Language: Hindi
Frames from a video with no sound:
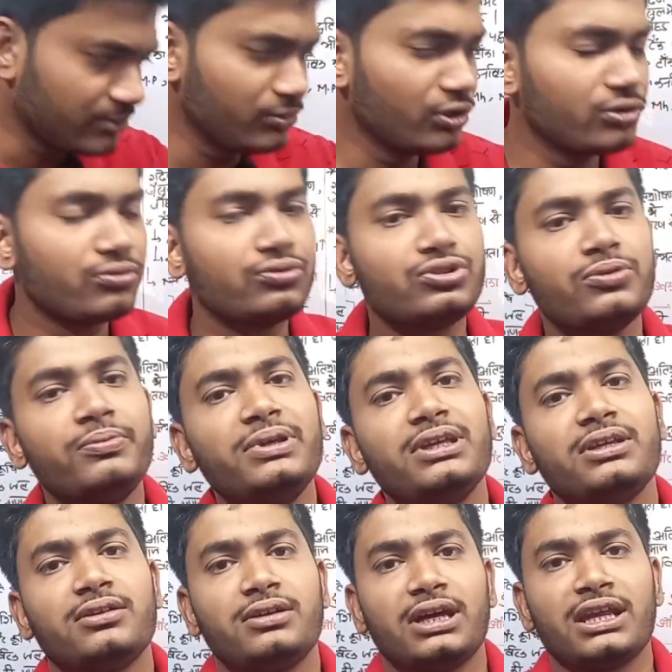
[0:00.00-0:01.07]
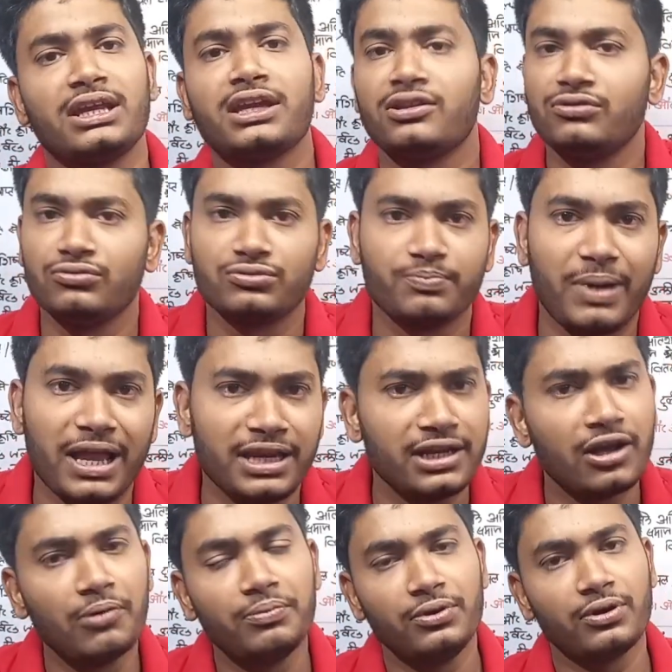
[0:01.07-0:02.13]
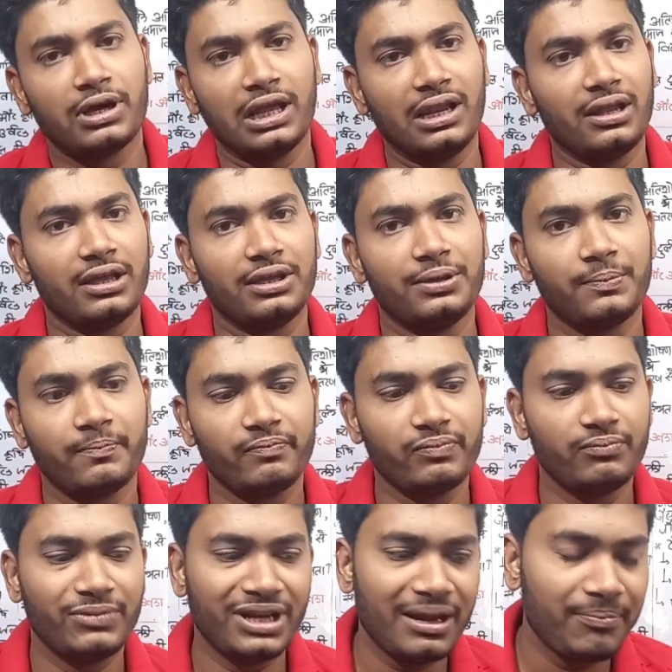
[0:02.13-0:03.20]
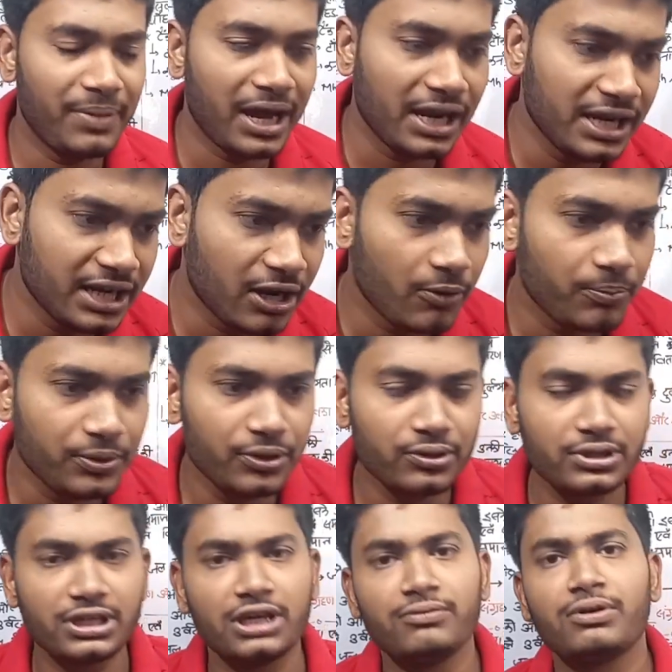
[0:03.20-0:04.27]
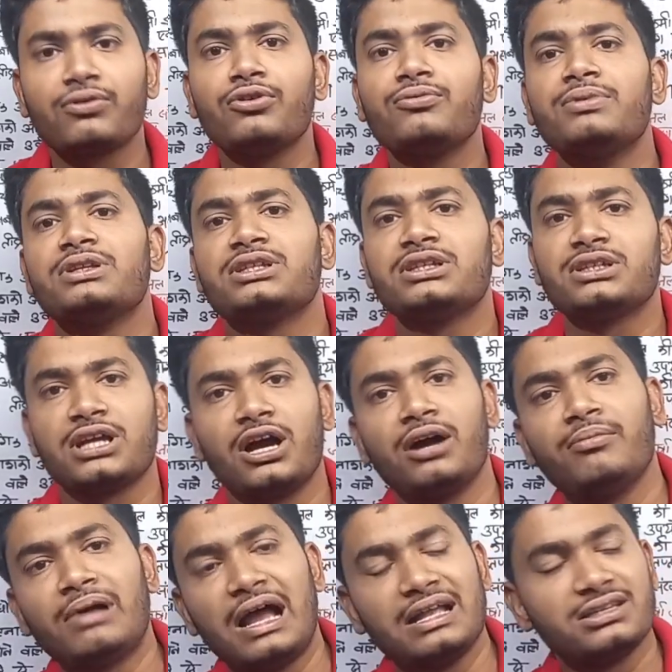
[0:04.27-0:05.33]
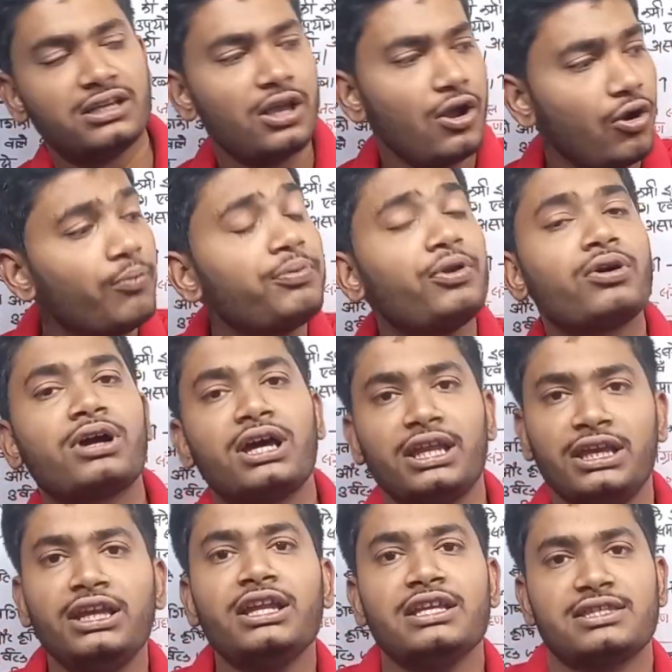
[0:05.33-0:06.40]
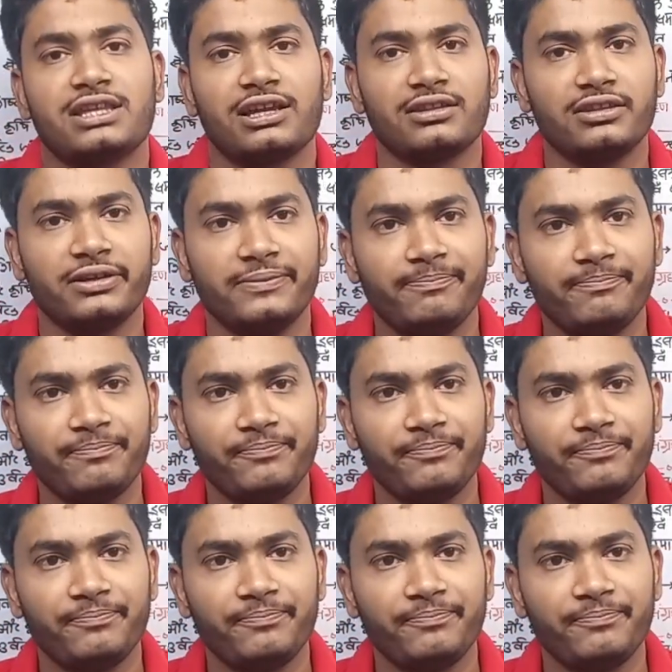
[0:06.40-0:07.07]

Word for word: हम लोग कुछ भी करेंगे तो उस पानी का उपयोग करेंगे बिना पानी का उपयोग किए हुए कोई भी चीज़ का हम आज उपयोग कर ही नहीं सकते